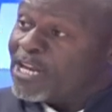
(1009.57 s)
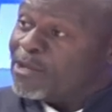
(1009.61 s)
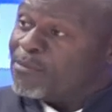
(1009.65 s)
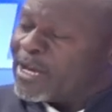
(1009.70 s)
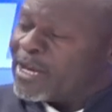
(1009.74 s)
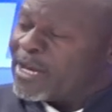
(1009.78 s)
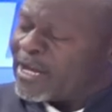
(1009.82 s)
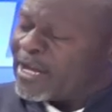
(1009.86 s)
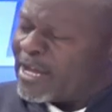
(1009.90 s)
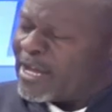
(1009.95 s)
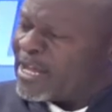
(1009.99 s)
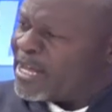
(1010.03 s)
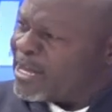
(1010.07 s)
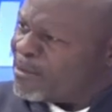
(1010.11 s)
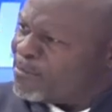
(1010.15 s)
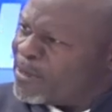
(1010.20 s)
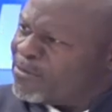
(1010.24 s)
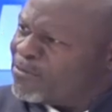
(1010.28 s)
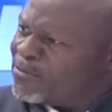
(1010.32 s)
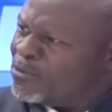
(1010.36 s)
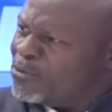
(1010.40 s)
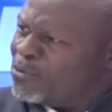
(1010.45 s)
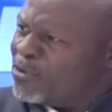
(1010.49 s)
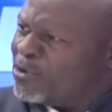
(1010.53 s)
Rappelez-vous
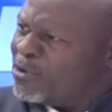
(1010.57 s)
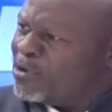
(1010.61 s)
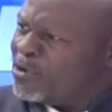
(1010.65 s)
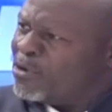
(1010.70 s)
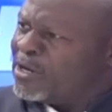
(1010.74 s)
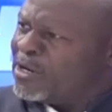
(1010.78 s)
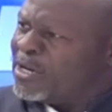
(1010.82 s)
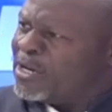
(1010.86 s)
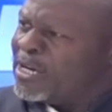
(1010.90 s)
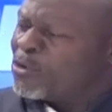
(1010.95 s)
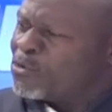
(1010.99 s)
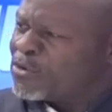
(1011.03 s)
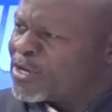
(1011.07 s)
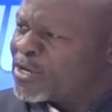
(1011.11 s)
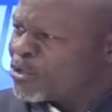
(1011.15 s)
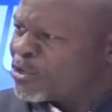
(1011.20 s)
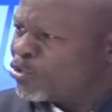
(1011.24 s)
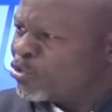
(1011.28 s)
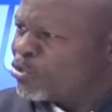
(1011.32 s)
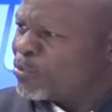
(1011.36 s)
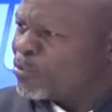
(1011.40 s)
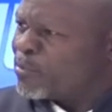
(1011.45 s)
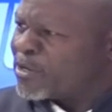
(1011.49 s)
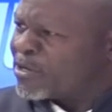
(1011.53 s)
les négociations du président
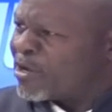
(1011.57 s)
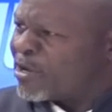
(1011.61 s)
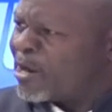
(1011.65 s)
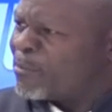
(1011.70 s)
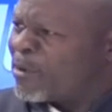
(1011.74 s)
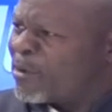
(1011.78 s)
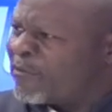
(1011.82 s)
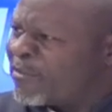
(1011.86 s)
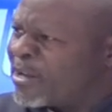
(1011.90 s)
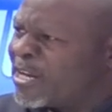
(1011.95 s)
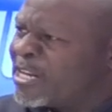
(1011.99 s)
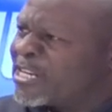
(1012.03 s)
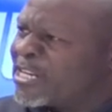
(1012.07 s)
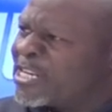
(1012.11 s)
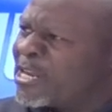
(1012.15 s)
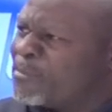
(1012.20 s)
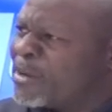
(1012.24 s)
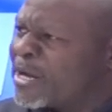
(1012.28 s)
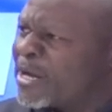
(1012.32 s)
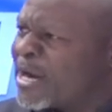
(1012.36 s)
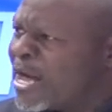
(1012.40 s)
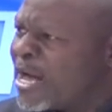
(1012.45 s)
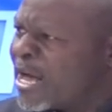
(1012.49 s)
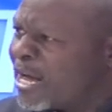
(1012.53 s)
de la République les Émirats
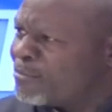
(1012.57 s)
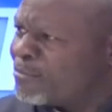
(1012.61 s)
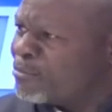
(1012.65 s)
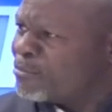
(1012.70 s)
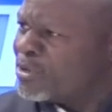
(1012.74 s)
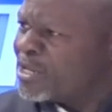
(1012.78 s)
arabes unis